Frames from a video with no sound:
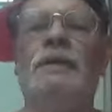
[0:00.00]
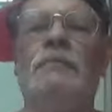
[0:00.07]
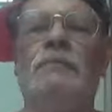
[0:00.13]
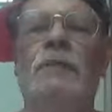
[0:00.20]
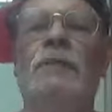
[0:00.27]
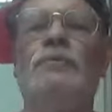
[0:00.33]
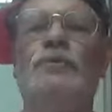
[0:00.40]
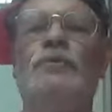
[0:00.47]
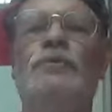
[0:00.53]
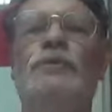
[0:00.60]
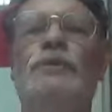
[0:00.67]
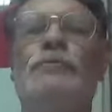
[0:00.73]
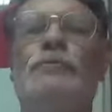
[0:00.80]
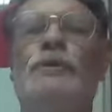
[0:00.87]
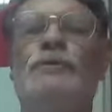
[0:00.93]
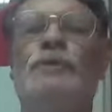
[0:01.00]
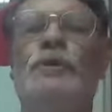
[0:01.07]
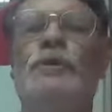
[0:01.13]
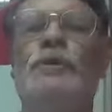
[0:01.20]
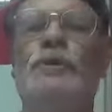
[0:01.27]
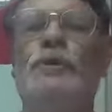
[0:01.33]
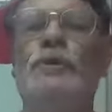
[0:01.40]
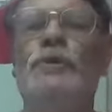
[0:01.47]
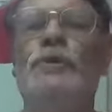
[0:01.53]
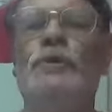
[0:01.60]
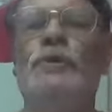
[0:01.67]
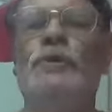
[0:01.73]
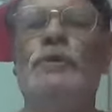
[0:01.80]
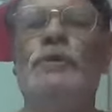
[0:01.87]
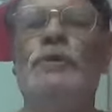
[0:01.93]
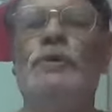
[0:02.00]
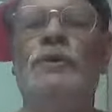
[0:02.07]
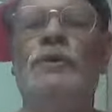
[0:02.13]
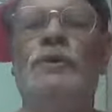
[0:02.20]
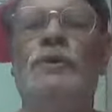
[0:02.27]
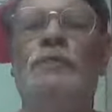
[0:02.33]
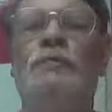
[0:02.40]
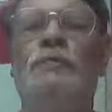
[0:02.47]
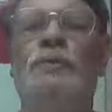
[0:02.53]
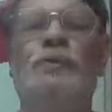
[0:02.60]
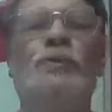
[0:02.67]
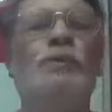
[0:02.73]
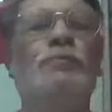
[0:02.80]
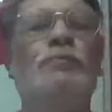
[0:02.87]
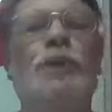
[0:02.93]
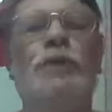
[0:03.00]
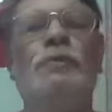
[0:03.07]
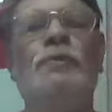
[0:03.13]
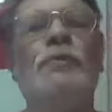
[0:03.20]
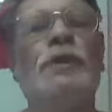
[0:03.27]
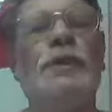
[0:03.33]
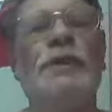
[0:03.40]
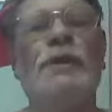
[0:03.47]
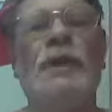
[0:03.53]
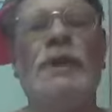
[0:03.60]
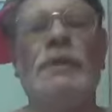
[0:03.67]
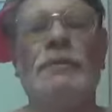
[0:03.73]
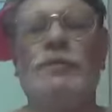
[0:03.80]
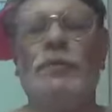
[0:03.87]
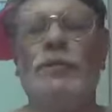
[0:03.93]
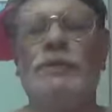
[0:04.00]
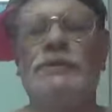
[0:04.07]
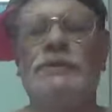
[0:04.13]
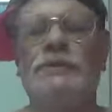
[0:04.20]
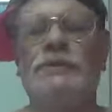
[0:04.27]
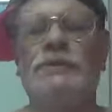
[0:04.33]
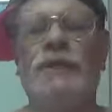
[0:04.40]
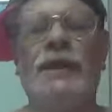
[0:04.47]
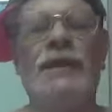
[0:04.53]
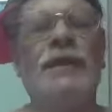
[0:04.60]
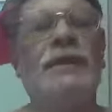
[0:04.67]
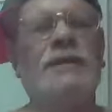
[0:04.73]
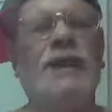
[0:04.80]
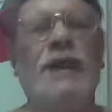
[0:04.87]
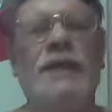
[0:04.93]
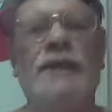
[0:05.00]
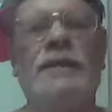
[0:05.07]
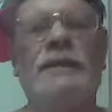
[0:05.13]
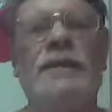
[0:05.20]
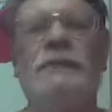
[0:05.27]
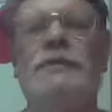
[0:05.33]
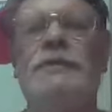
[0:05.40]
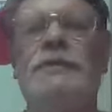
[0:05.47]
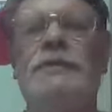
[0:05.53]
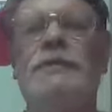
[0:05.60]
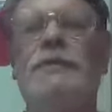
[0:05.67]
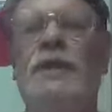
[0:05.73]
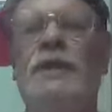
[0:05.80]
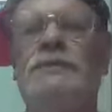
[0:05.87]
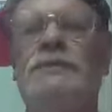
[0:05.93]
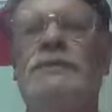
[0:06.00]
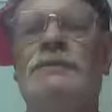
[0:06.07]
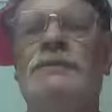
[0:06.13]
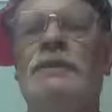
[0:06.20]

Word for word: বা মুক্তি প্রসঙ্গ প্রথম পর্ব এর আগে পড়েছি তার একটা আলাদা ভিডিও আছে